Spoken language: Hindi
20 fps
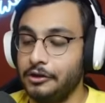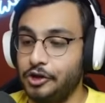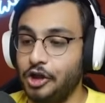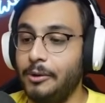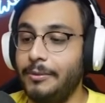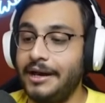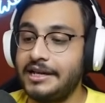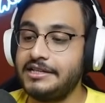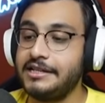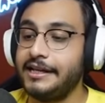
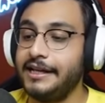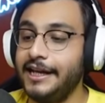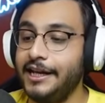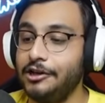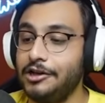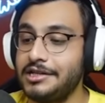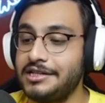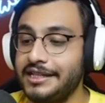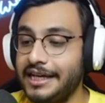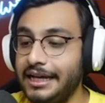तो बेसिकली
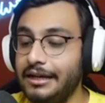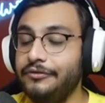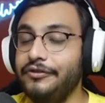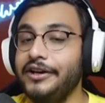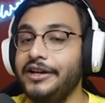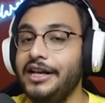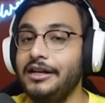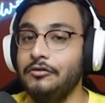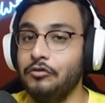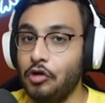जो सेल्फ
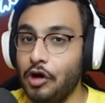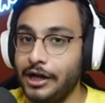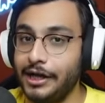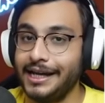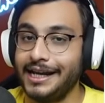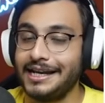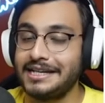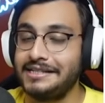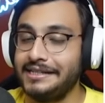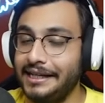हीलिंग वॉल
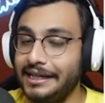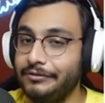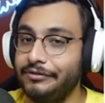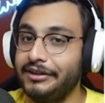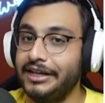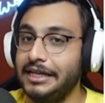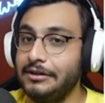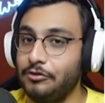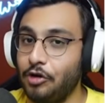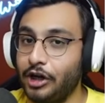है ये सेल्फ
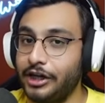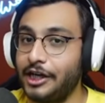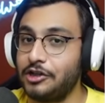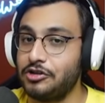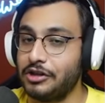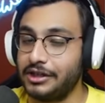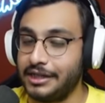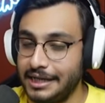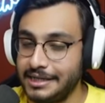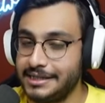हीलिंग वॉल का
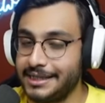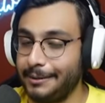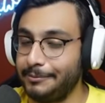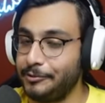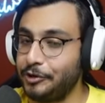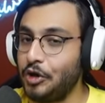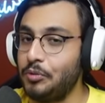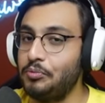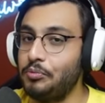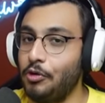जो
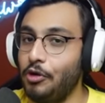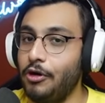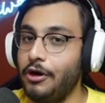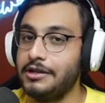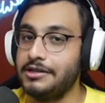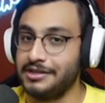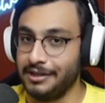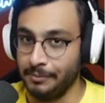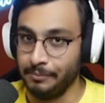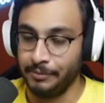कंसेप्ट है वो
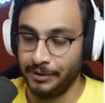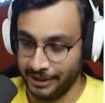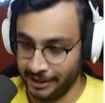बहुत सिंपल